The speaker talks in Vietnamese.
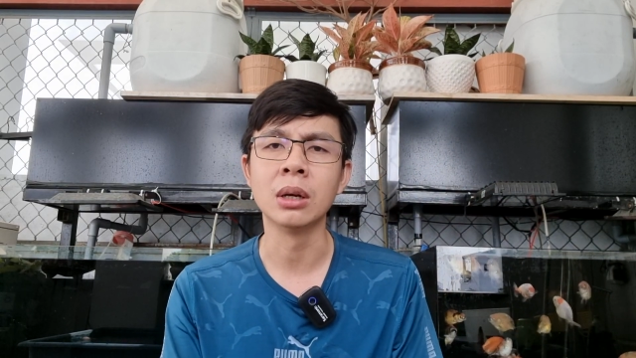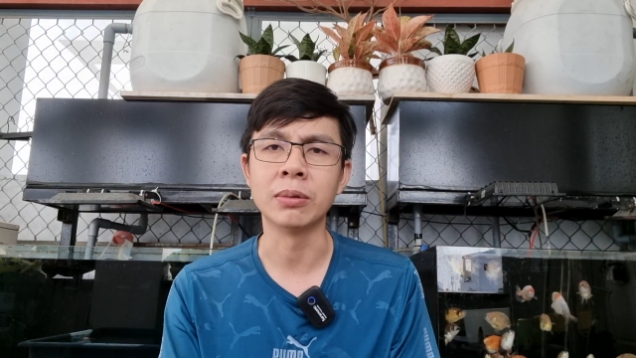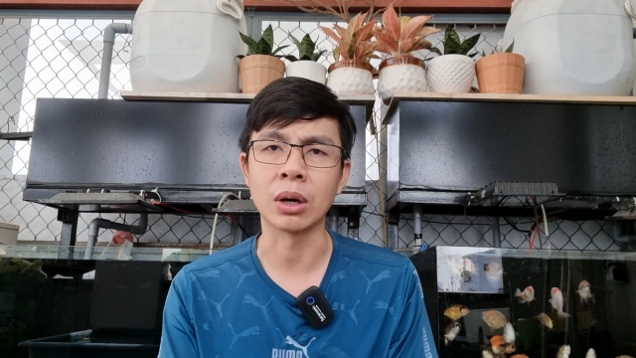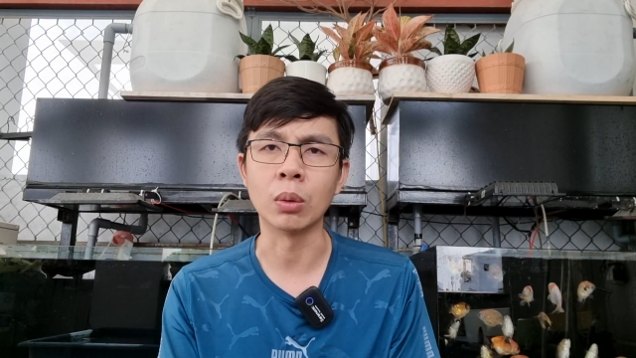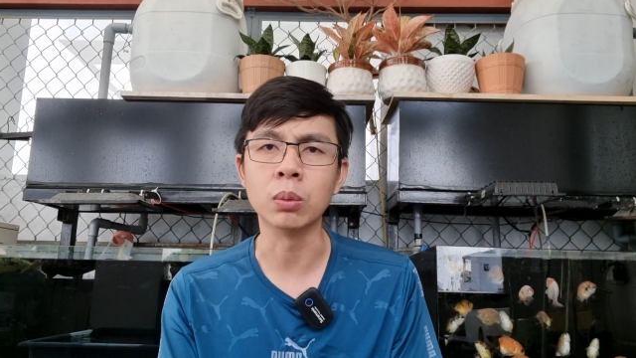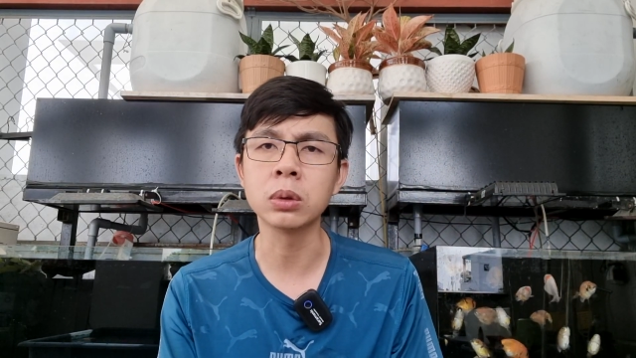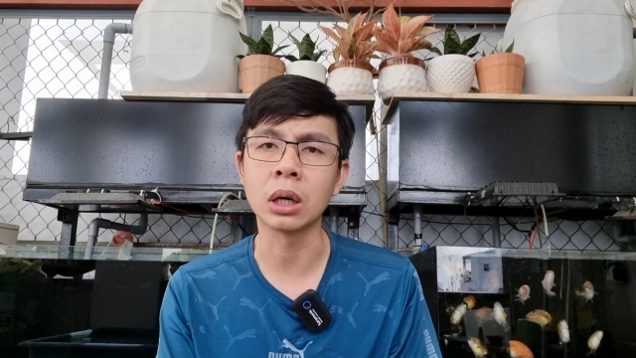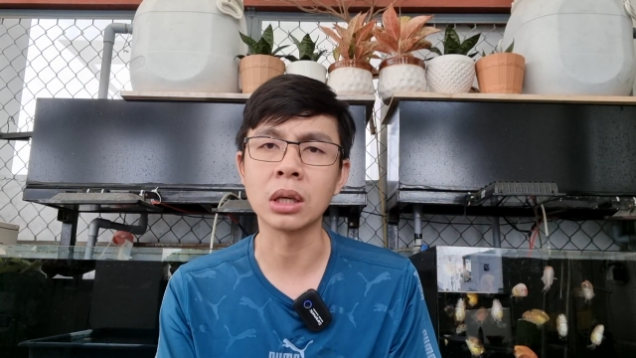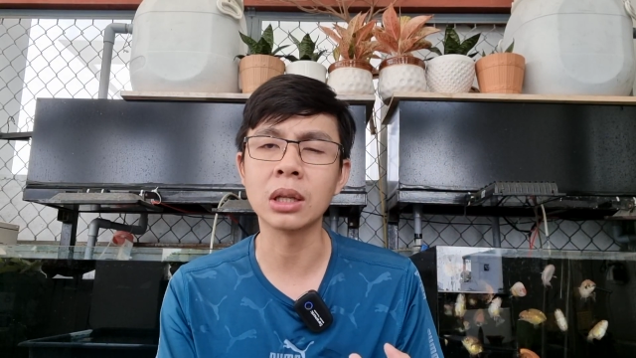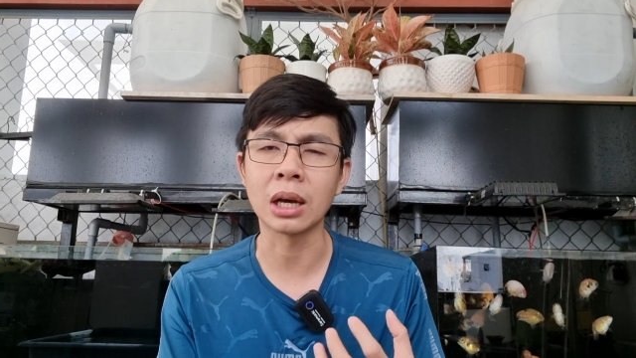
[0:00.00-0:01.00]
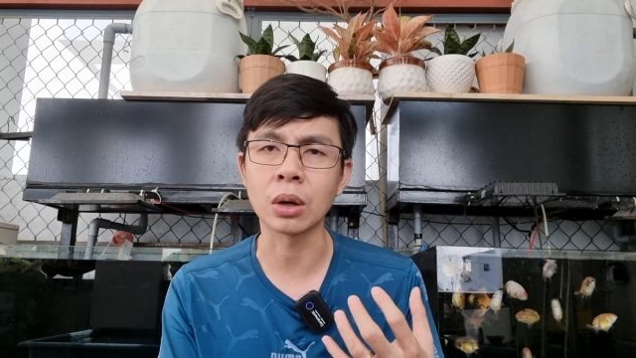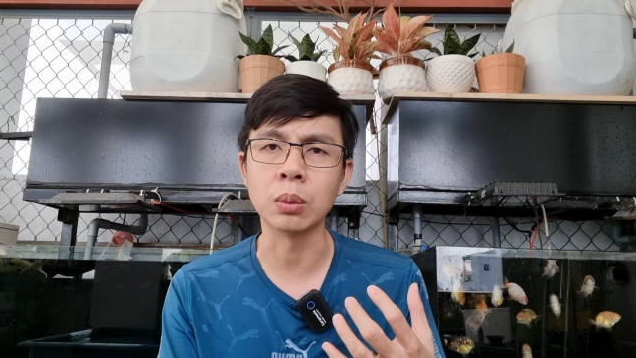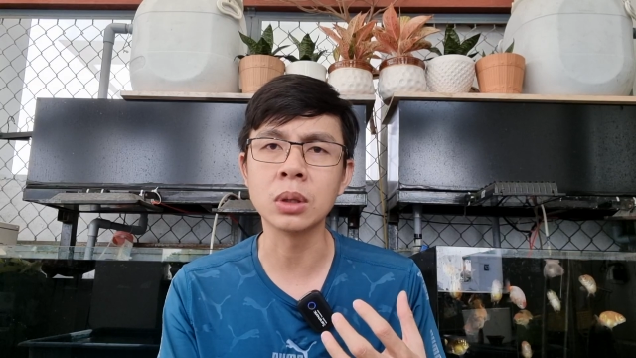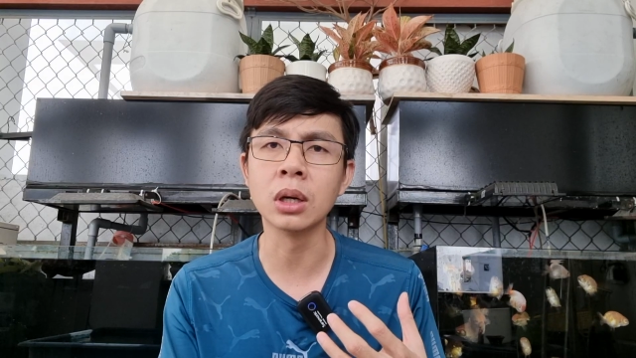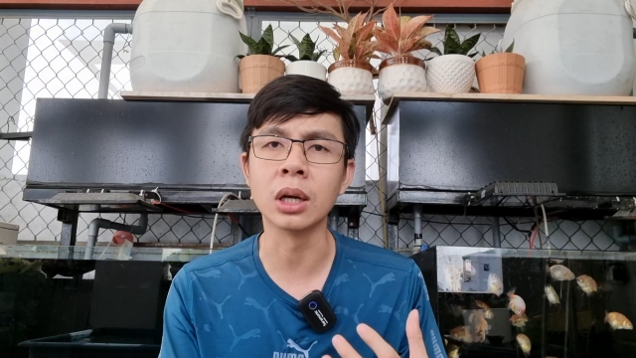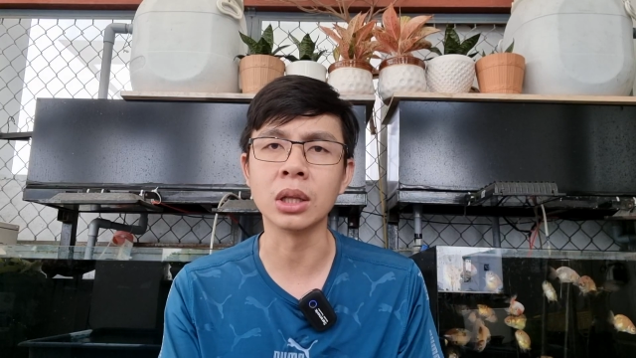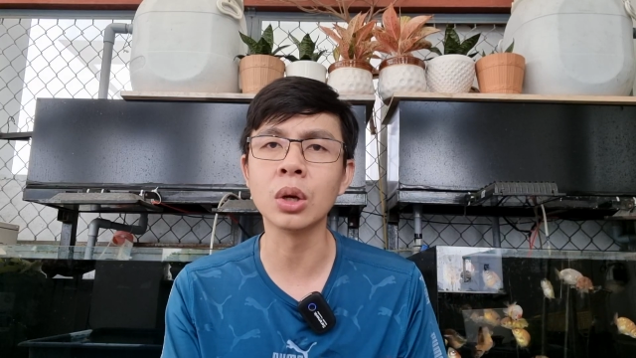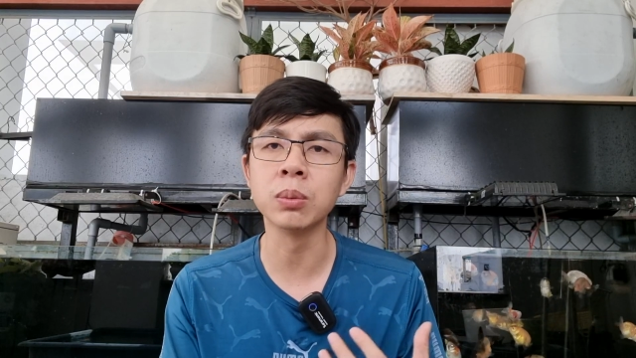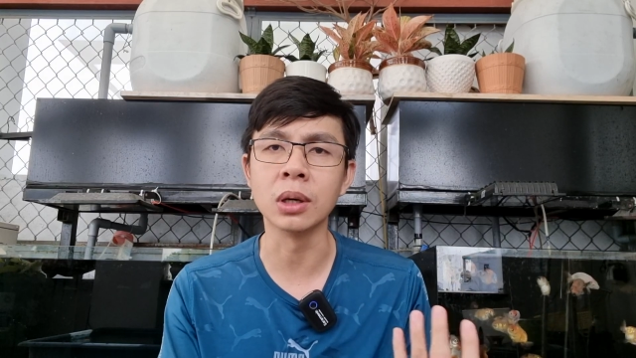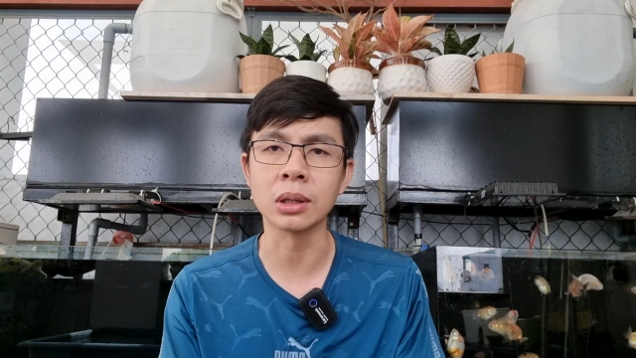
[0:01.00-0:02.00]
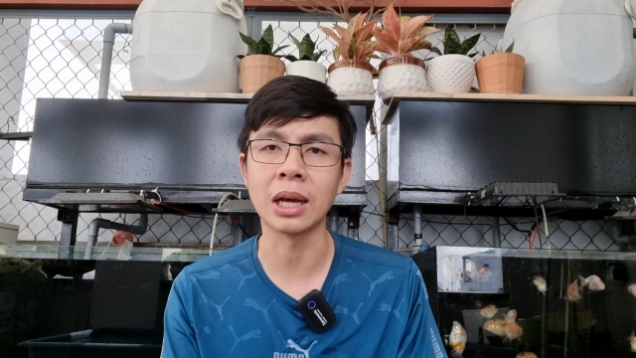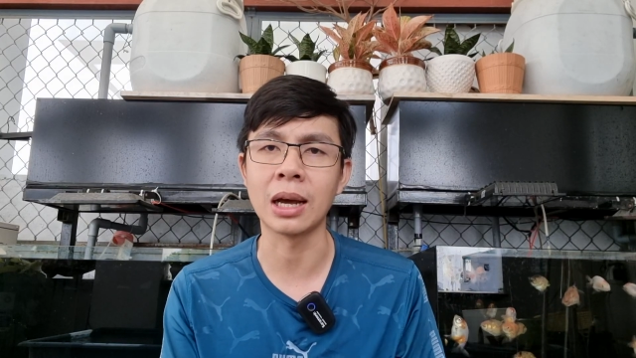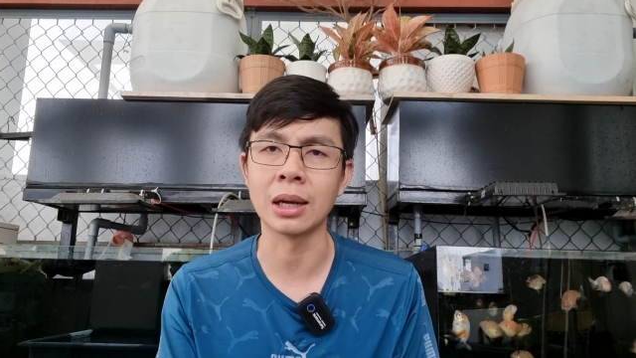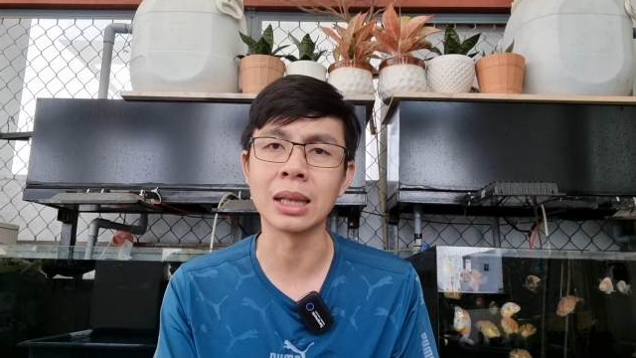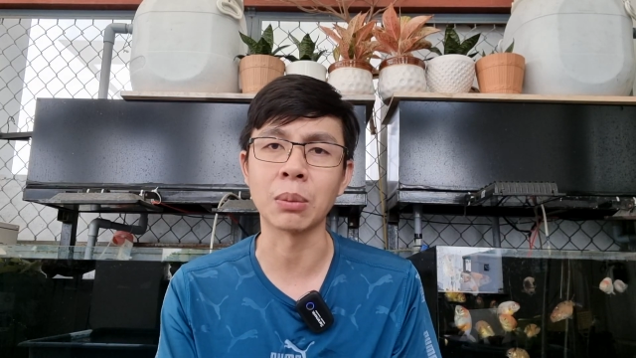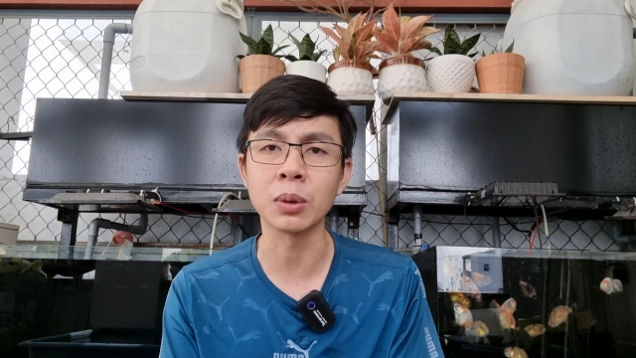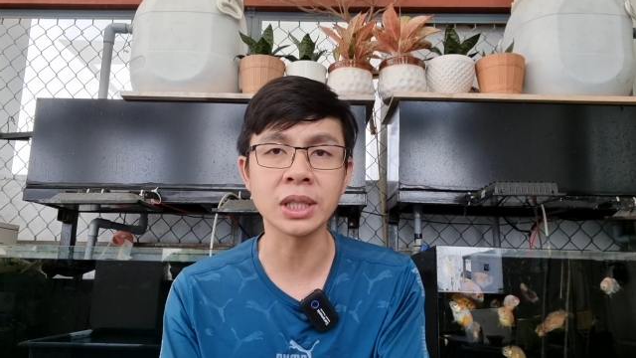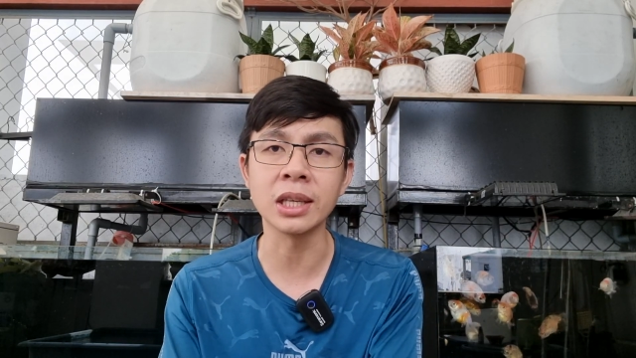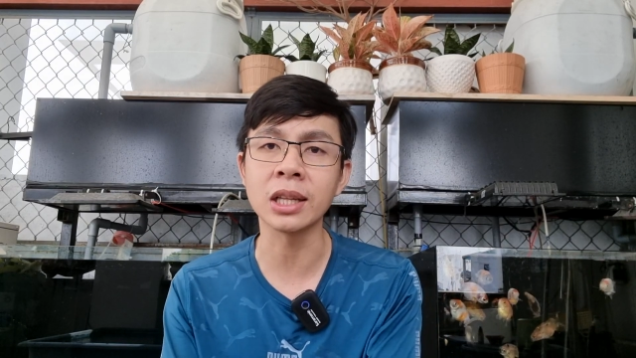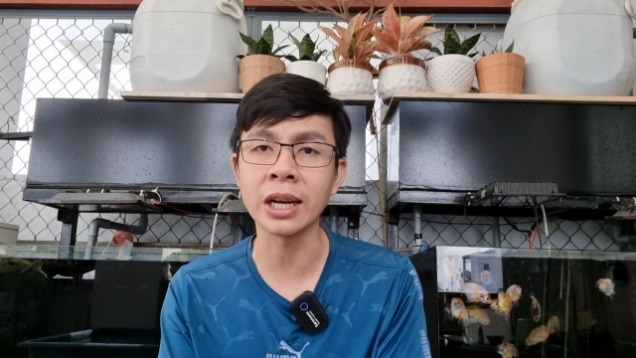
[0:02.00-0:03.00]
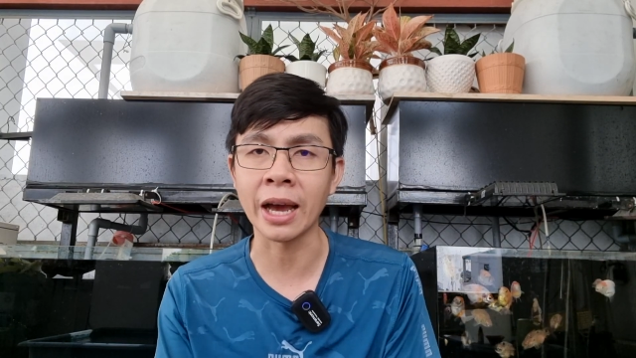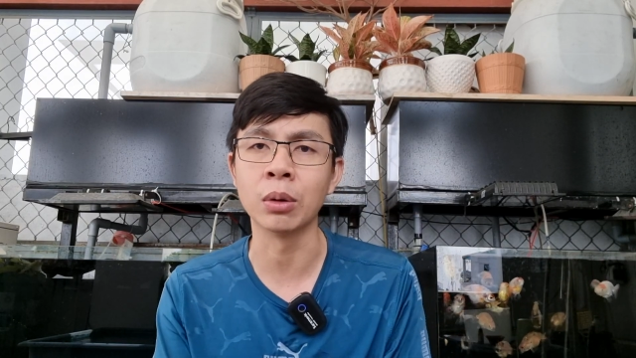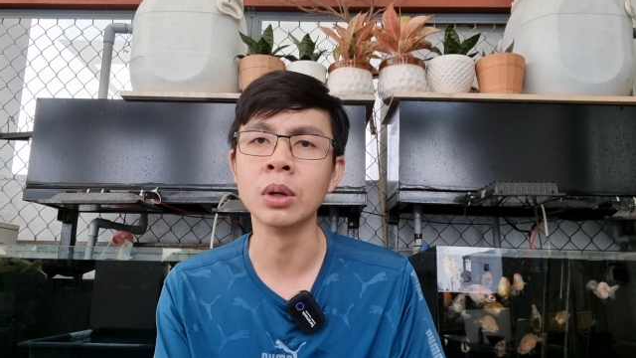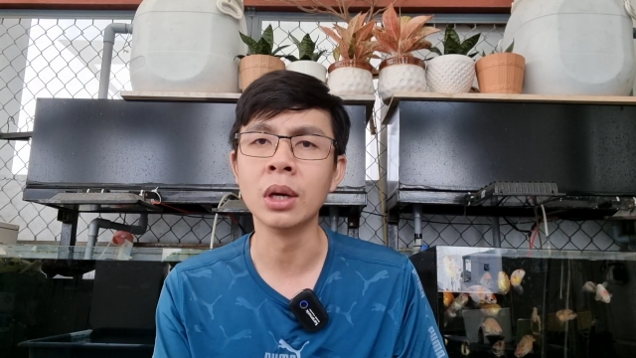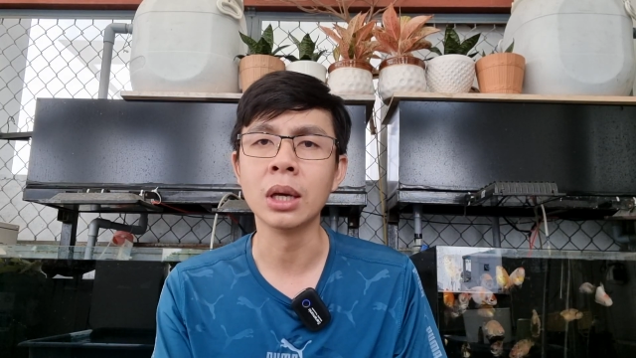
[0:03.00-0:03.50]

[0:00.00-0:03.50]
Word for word: và cũng gần như là cũng chưa hình dung được là lọc nó sẽ như thế nào,